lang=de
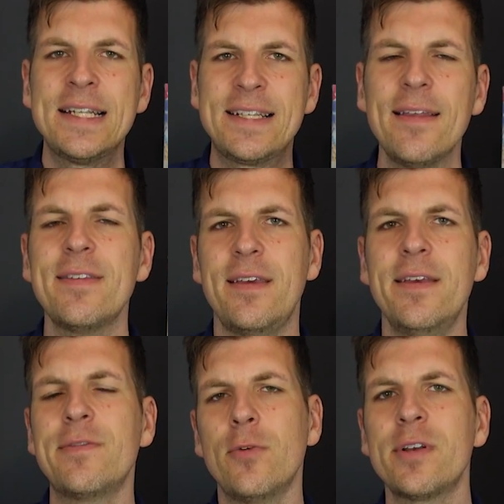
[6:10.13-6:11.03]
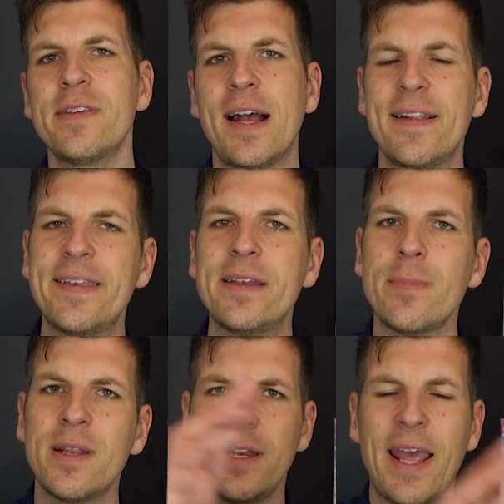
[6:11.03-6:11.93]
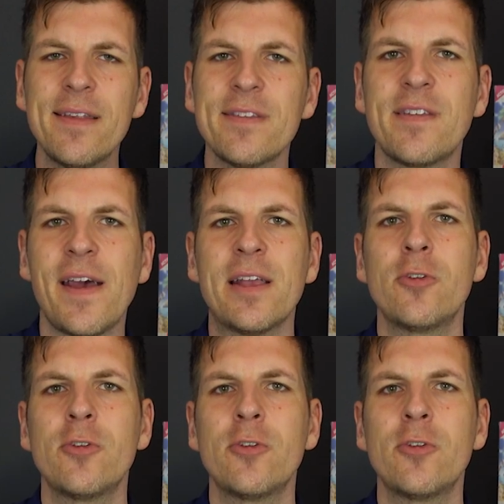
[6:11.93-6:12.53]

Das ist wirklich, als hätte man den ersten Teil